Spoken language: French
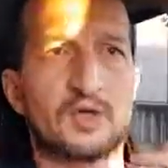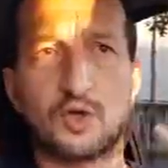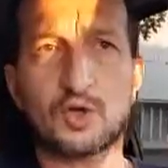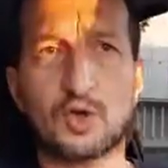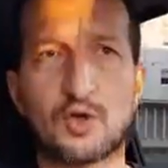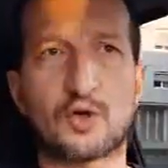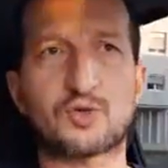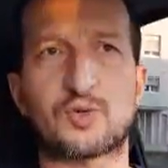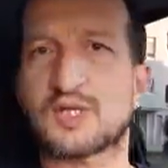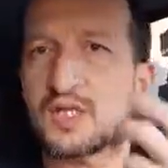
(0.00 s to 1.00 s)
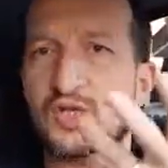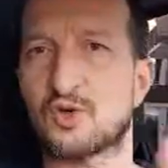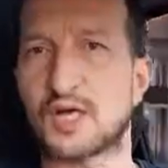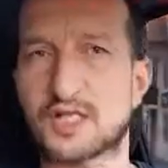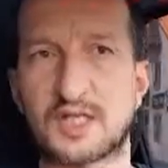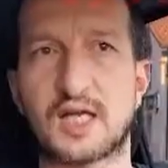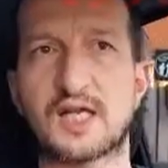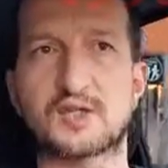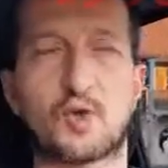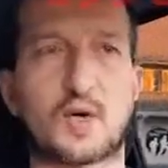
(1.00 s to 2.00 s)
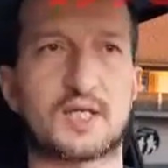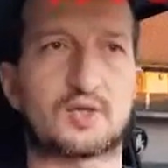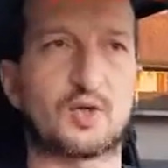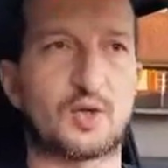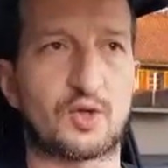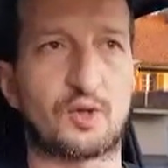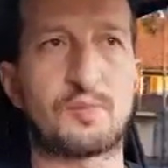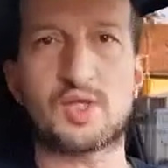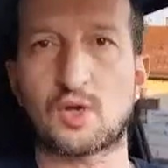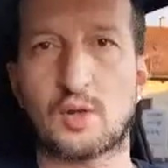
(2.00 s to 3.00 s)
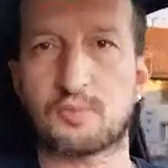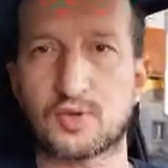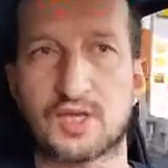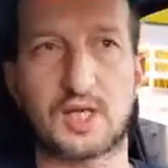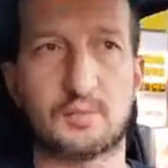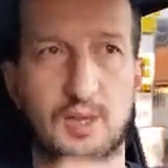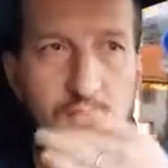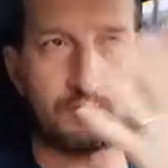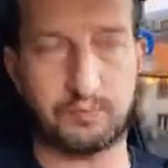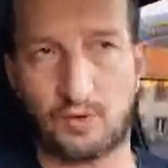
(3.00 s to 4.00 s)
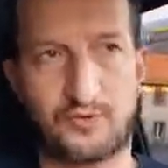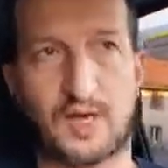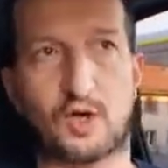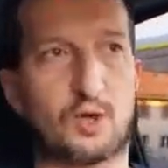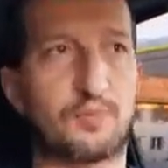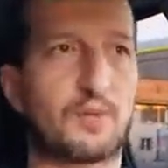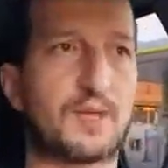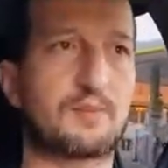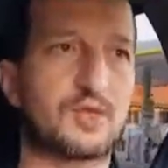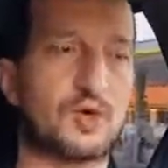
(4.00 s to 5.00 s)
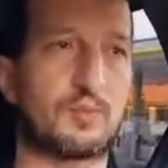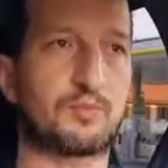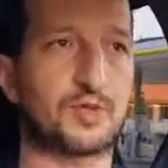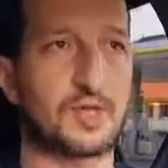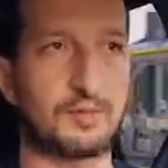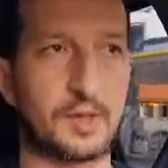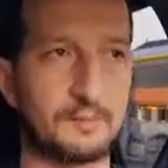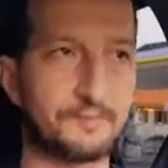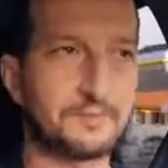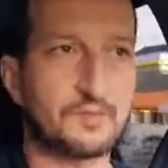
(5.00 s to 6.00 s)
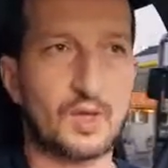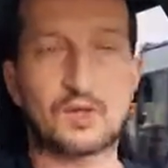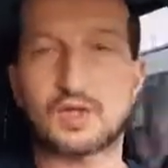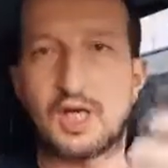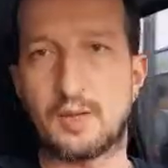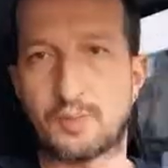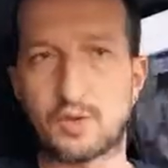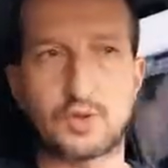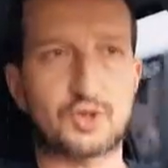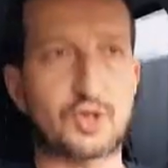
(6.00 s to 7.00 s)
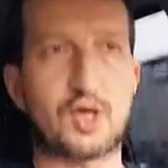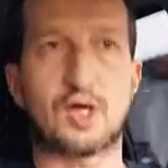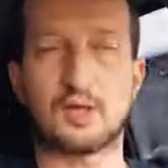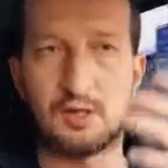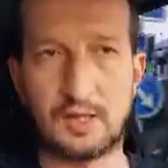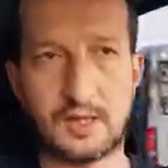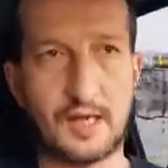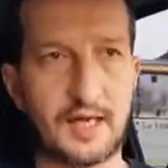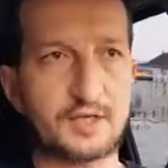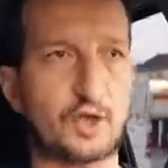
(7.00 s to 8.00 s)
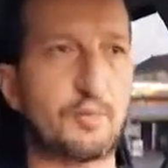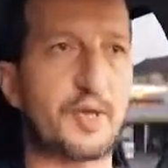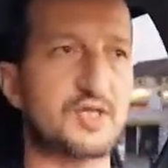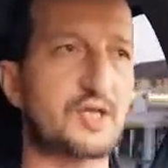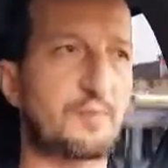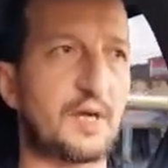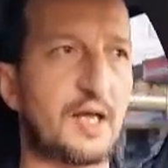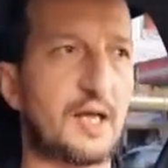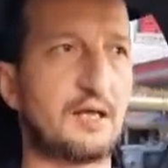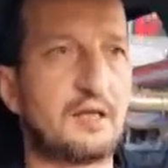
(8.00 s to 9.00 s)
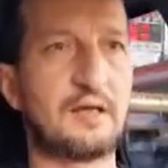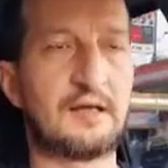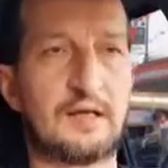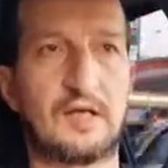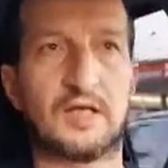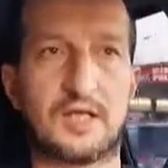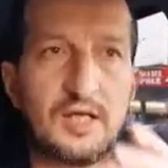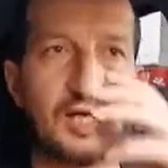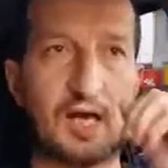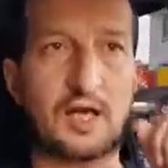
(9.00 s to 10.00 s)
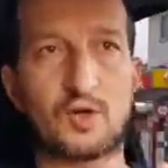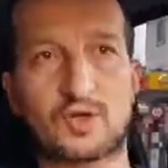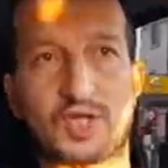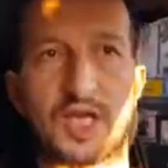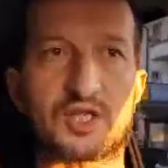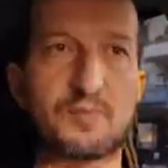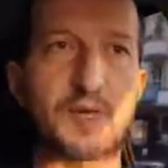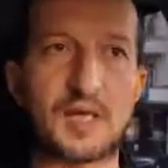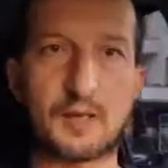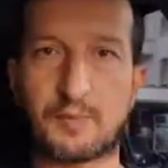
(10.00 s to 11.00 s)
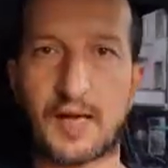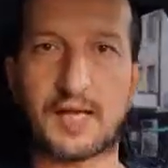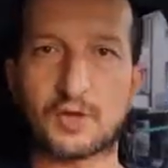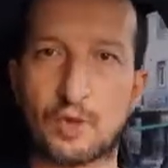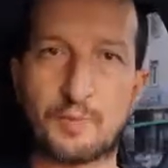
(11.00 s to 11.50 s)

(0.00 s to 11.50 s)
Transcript: Donc en 98, ils ont acheté les droits de Mission Impossible pour faire leur premier Mission Impossible. Donc il est producteur, acteur principal. Il a réussi à se payer Brian De